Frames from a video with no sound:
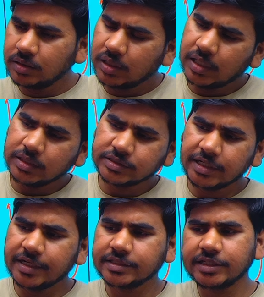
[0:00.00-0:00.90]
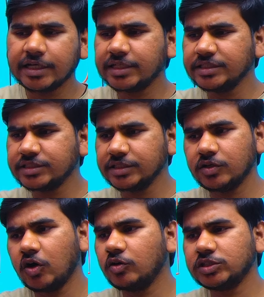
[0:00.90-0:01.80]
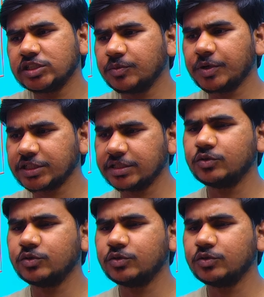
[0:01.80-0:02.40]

हाँ सेंटर से आधा इंची और जैसे बस्ट